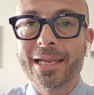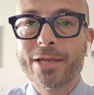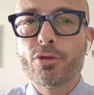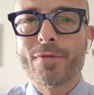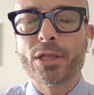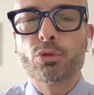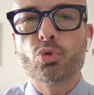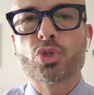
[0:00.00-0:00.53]
La
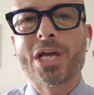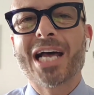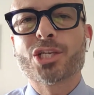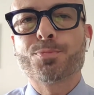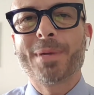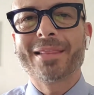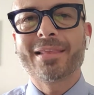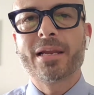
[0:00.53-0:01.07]
Juventus
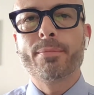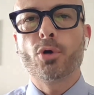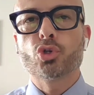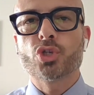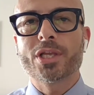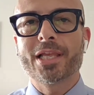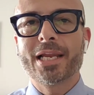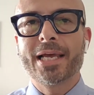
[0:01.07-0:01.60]
aspetta le
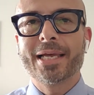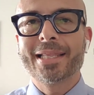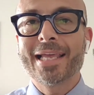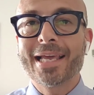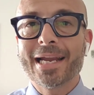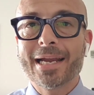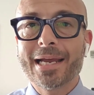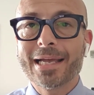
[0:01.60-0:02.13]
mosse della,
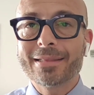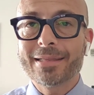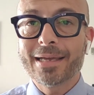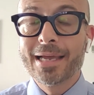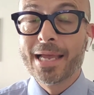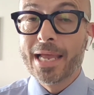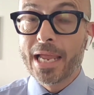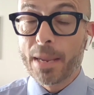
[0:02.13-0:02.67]
dei
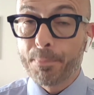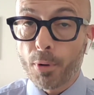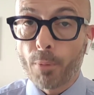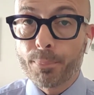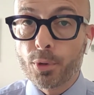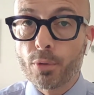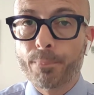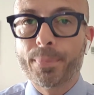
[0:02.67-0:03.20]
granata e
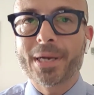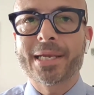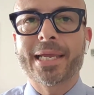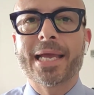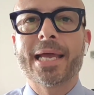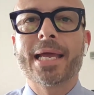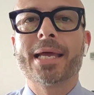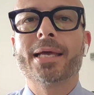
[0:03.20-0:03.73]
proprio
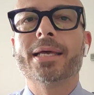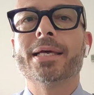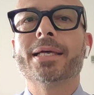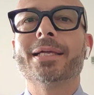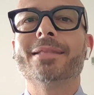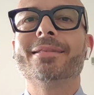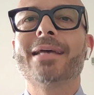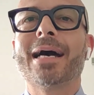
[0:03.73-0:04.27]
perché
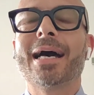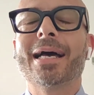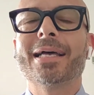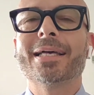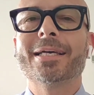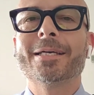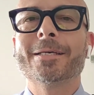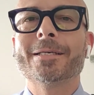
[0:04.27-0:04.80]
eh, da
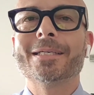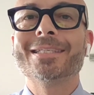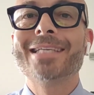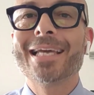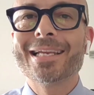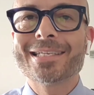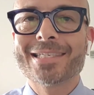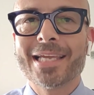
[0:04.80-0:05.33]
eh,
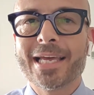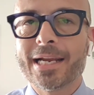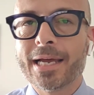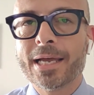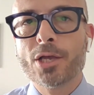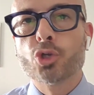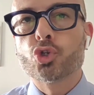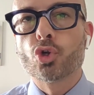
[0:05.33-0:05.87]
ieri
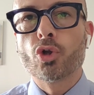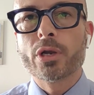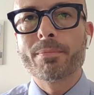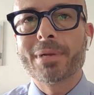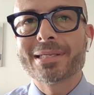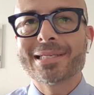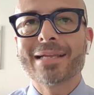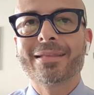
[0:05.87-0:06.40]
sera sono
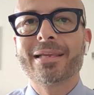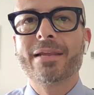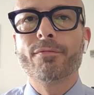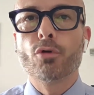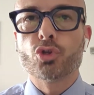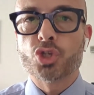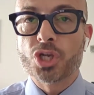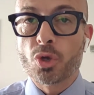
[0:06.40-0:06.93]
rimbalzate le
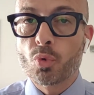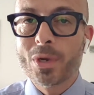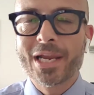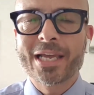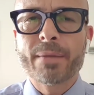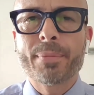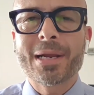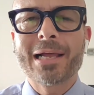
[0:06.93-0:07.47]
voci,
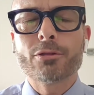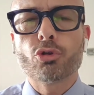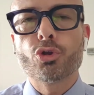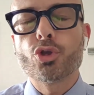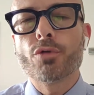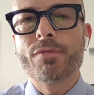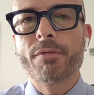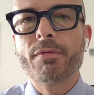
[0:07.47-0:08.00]
quelle che peraltro
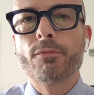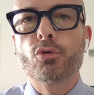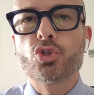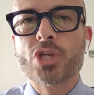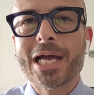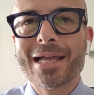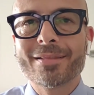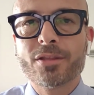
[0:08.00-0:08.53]
io vi avevo
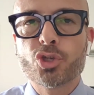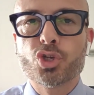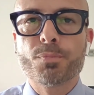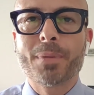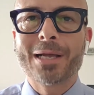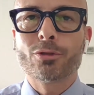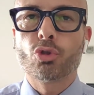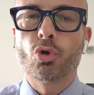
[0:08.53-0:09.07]
già
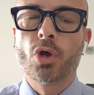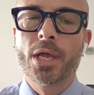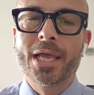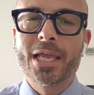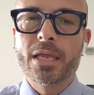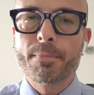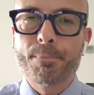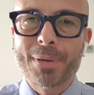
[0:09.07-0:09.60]
anticipato
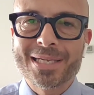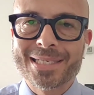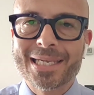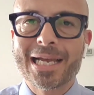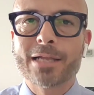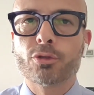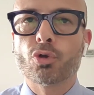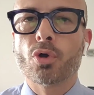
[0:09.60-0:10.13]
in
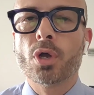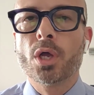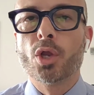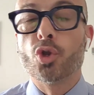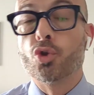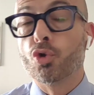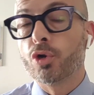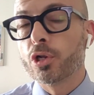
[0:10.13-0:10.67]
passato
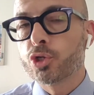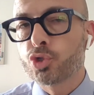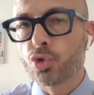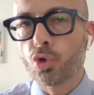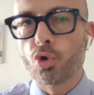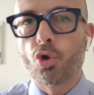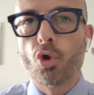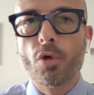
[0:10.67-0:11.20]
non il
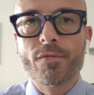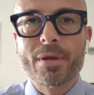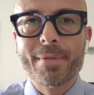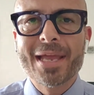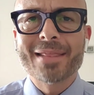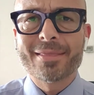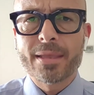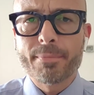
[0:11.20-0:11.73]
solo
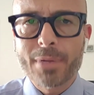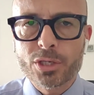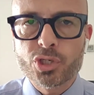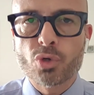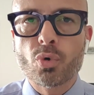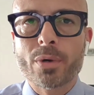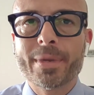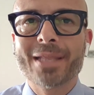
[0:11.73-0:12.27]
ovviamente, ma
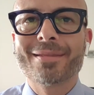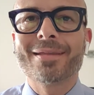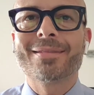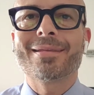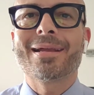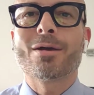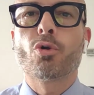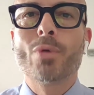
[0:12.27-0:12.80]
sicuramente
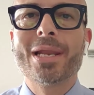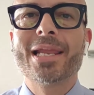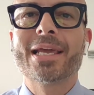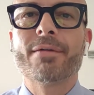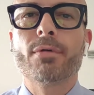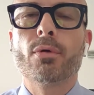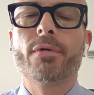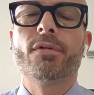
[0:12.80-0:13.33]
tra quelli
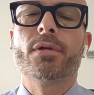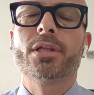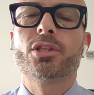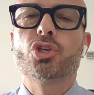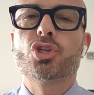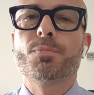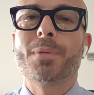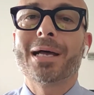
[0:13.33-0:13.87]
che ve lo avevano
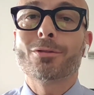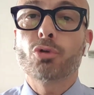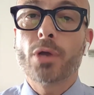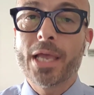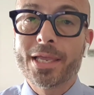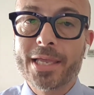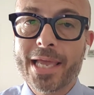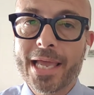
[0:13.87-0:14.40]

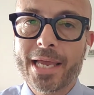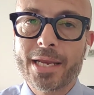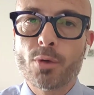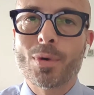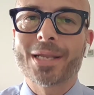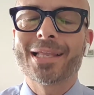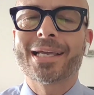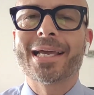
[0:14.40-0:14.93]
anticipato e ieri,
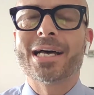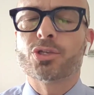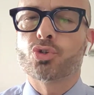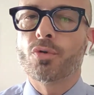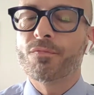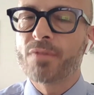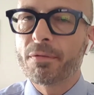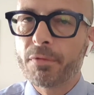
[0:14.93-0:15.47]
guarda
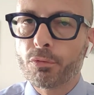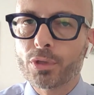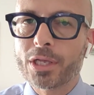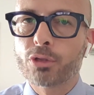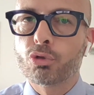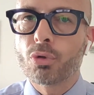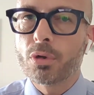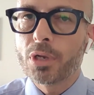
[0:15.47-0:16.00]
caso, vi avevo
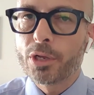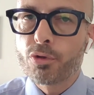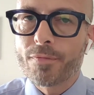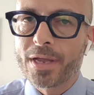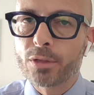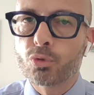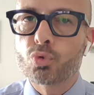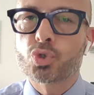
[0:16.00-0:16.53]
detto la
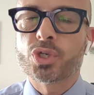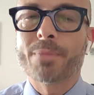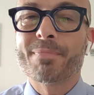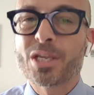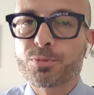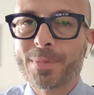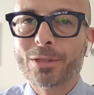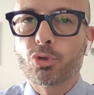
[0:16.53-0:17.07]
Juventus,
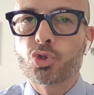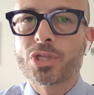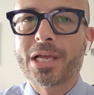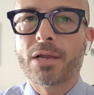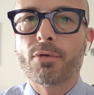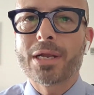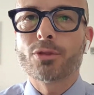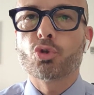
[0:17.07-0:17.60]
mi aspetto stia
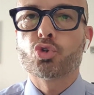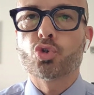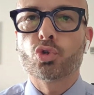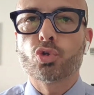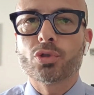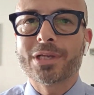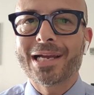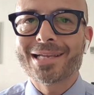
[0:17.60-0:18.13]
lavorando
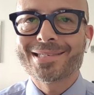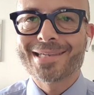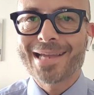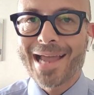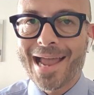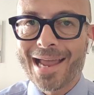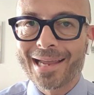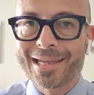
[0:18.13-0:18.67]
sotto
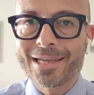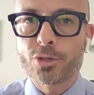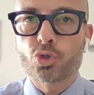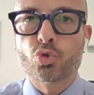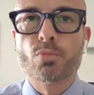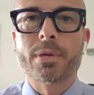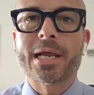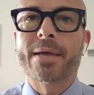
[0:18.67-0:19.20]
traccia anche
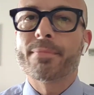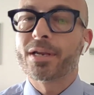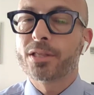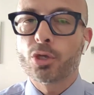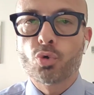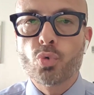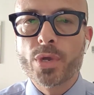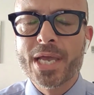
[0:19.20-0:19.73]
su Bremer,
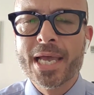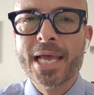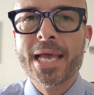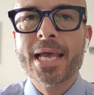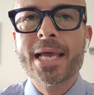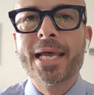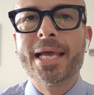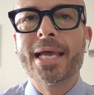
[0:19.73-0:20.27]
di cui
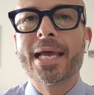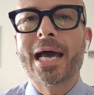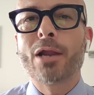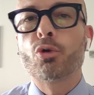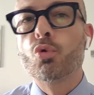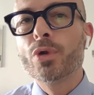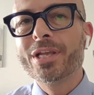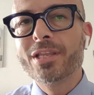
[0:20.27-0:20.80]
eh,
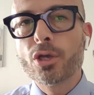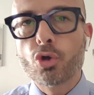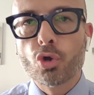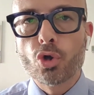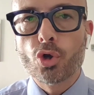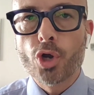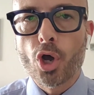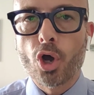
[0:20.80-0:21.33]
alcuni
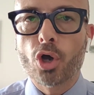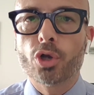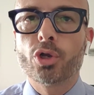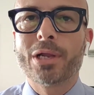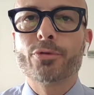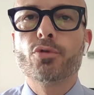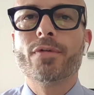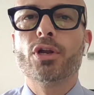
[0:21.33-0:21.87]
dicono no,
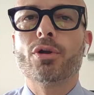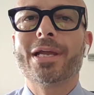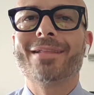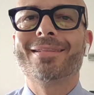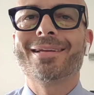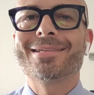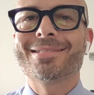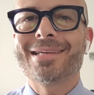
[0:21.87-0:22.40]
la Juve non è
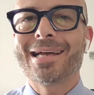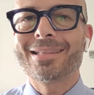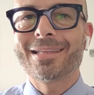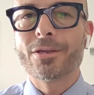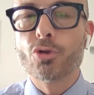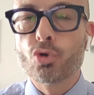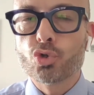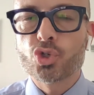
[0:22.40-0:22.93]

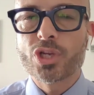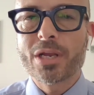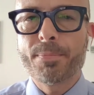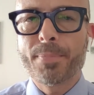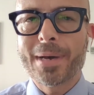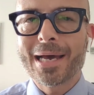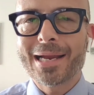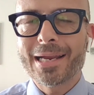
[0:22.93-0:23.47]
interessata, non se ne
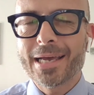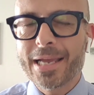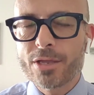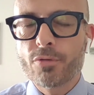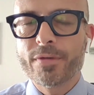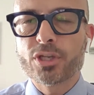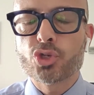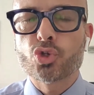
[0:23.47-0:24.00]
parla,
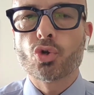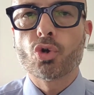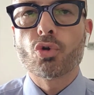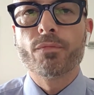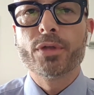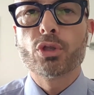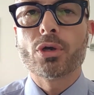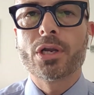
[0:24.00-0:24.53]
io invece sono
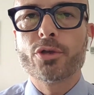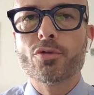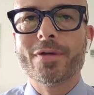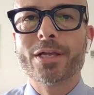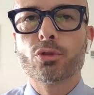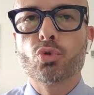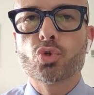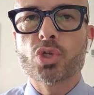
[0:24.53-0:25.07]
convinto che la
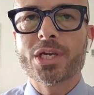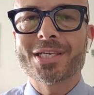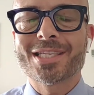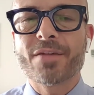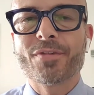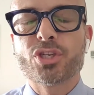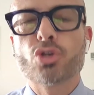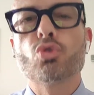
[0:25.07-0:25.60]
Juventus
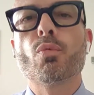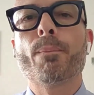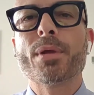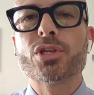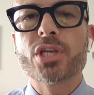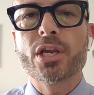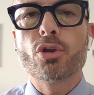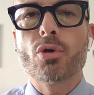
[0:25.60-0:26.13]
stia facendo un
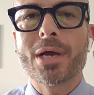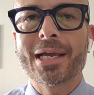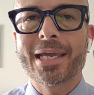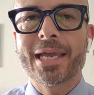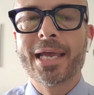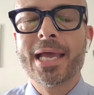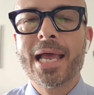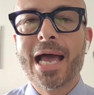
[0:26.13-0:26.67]
pensierino
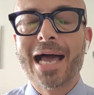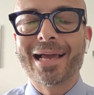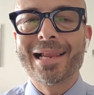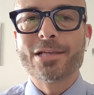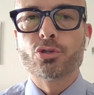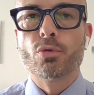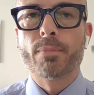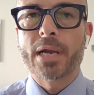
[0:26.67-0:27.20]
anche a
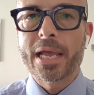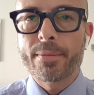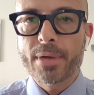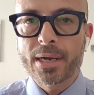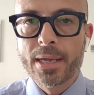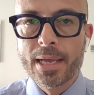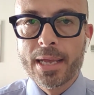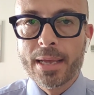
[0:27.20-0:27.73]
Gleison
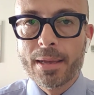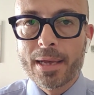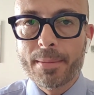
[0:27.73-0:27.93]
Bremer